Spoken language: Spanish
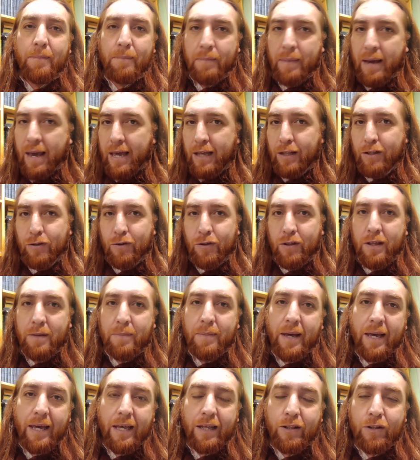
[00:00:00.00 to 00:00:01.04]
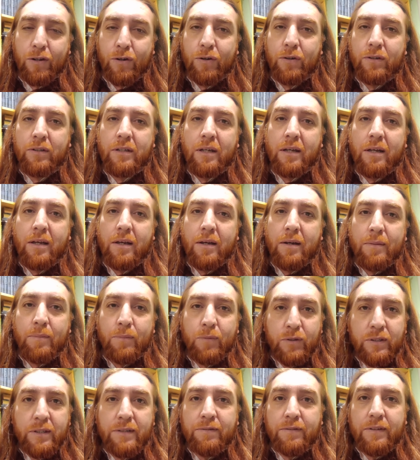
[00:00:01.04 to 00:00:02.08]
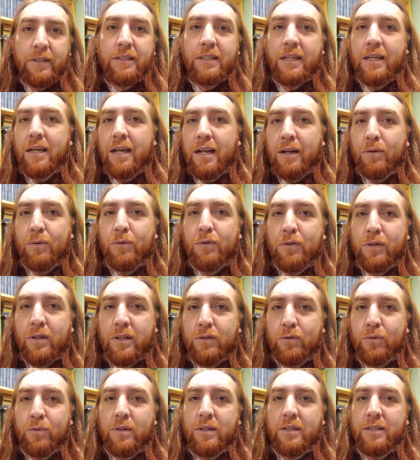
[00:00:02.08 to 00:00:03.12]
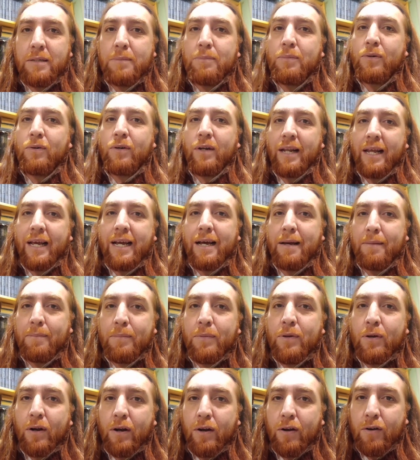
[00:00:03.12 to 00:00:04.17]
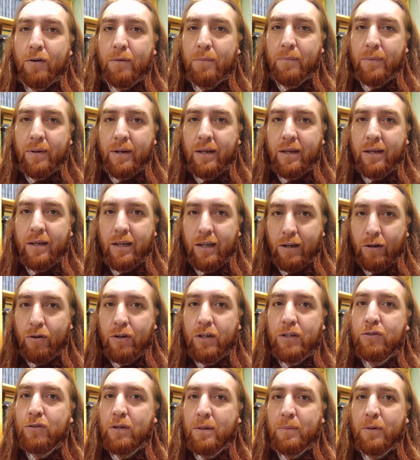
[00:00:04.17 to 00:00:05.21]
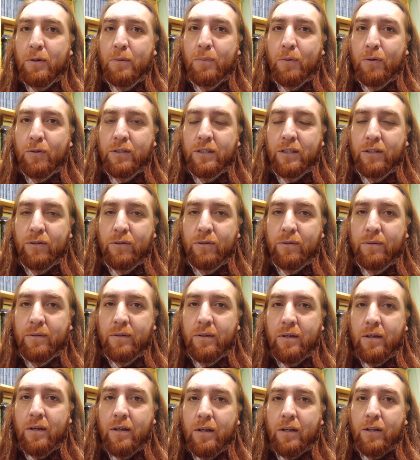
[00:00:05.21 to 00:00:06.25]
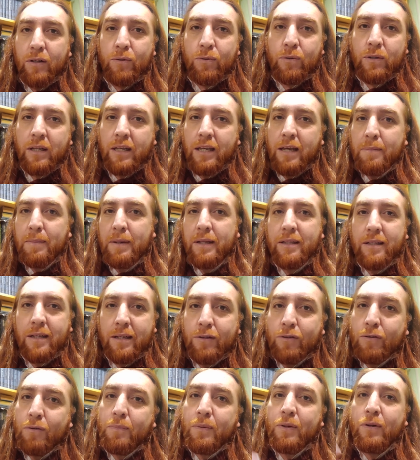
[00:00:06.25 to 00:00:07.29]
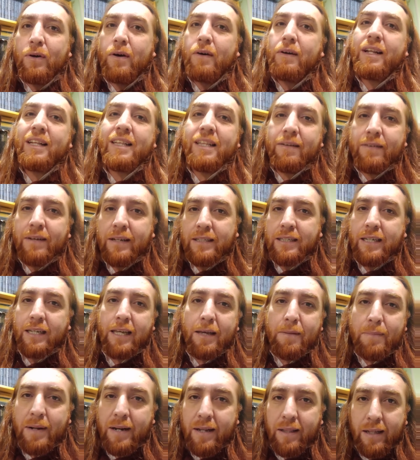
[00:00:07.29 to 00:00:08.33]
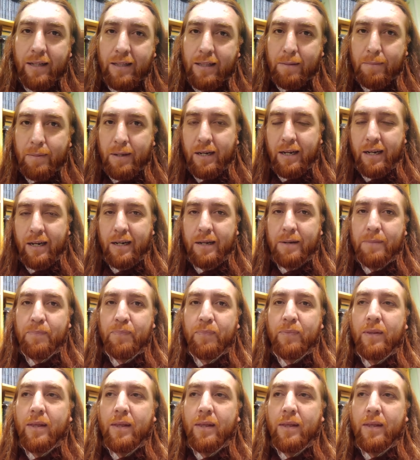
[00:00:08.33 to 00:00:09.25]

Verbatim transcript: maestro de maestros, muchas veces a algunos de sus discípulos les cambió el nombre y lo hizo a propósito. Tú te llamas tanto, pero ahora te vas a llamar de esta manera.